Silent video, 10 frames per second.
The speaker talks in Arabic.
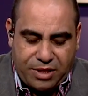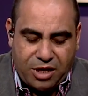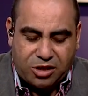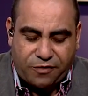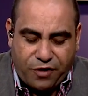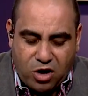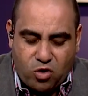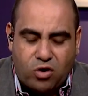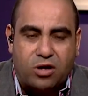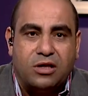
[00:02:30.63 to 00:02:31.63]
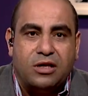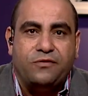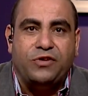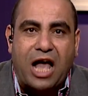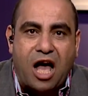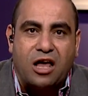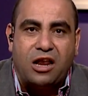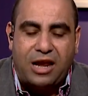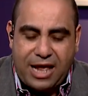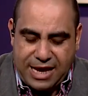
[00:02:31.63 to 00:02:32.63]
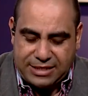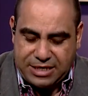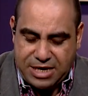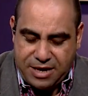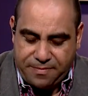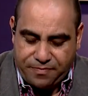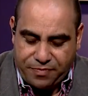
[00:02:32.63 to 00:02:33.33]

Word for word: للتفرغ في حقل هذه